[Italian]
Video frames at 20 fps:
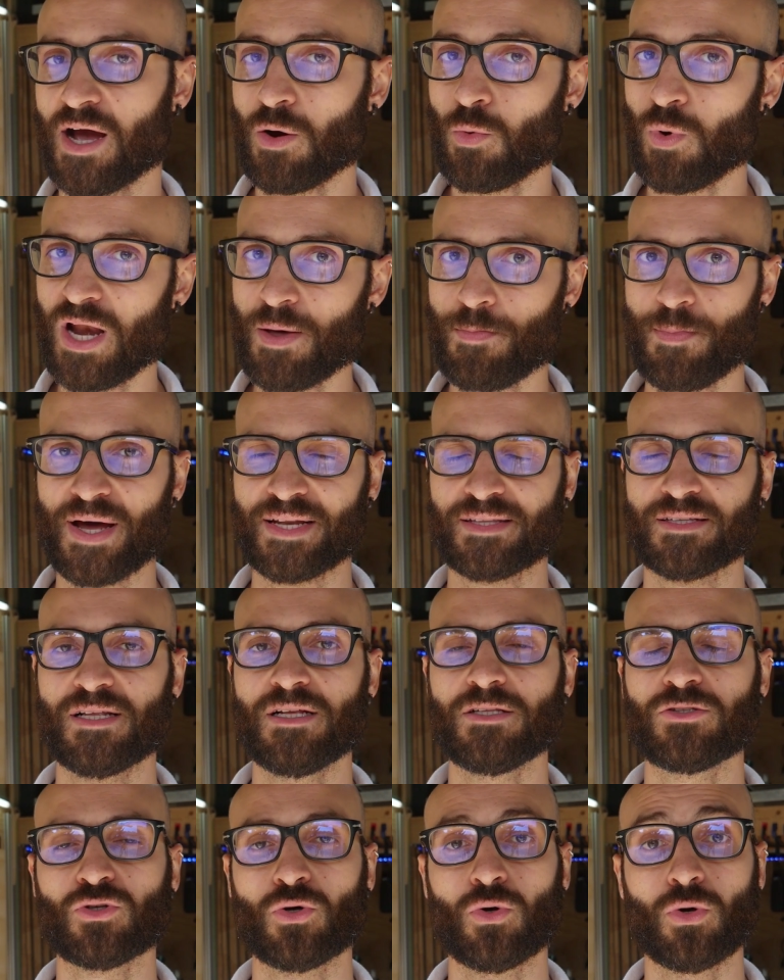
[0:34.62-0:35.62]
a quale parte
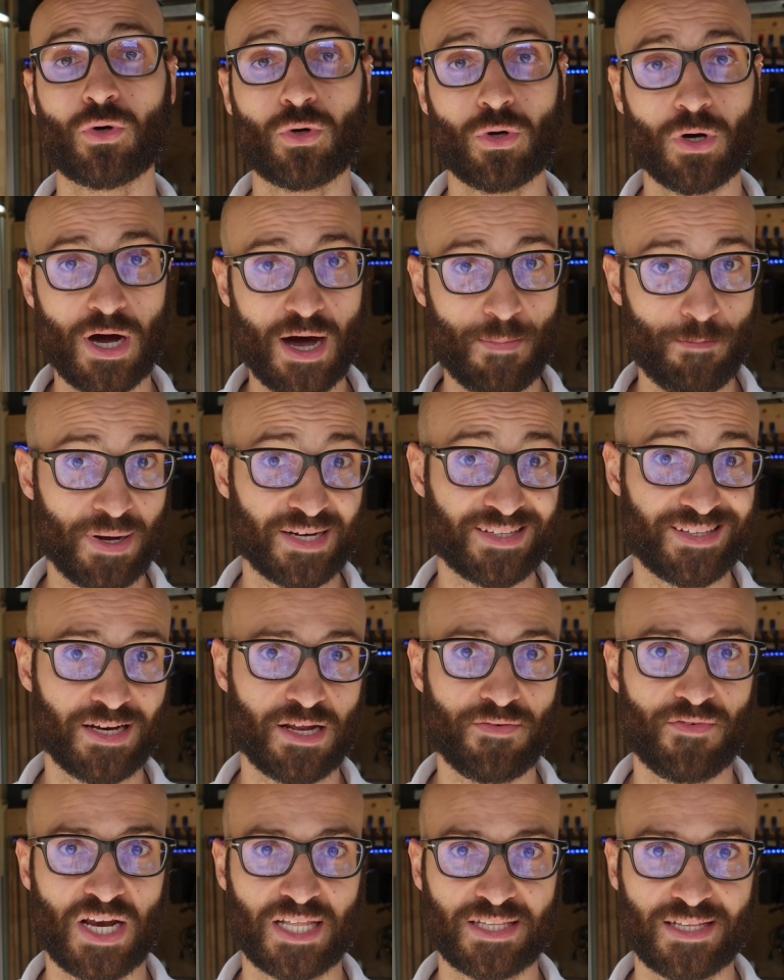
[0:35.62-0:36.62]
del tronco
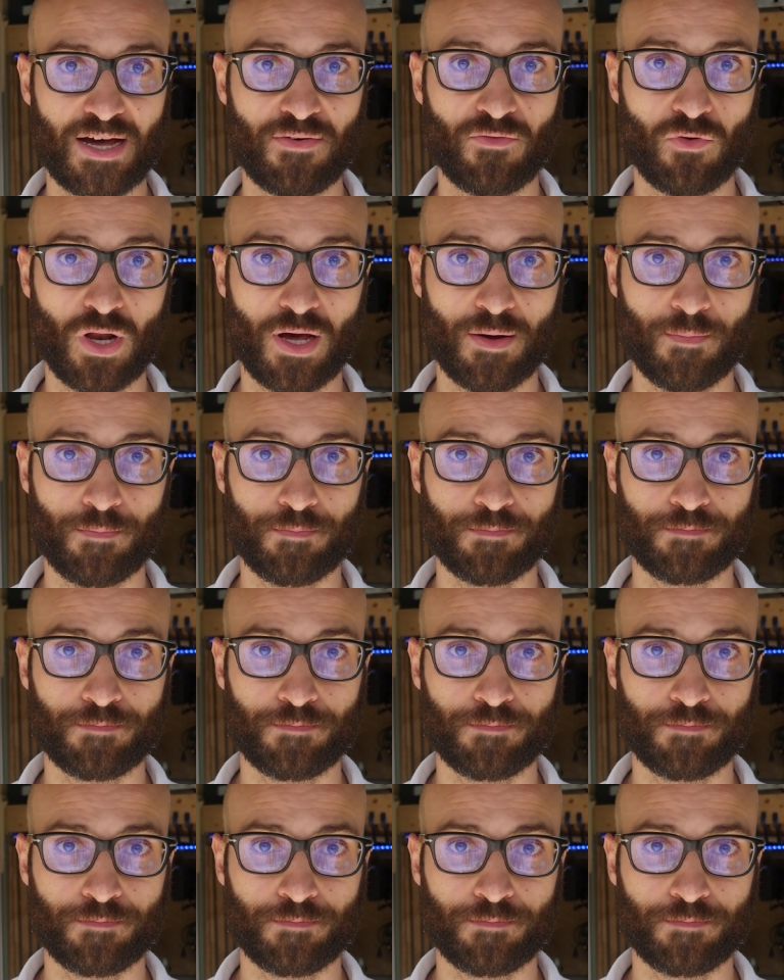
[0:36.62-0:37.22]
apparteneva la tavola.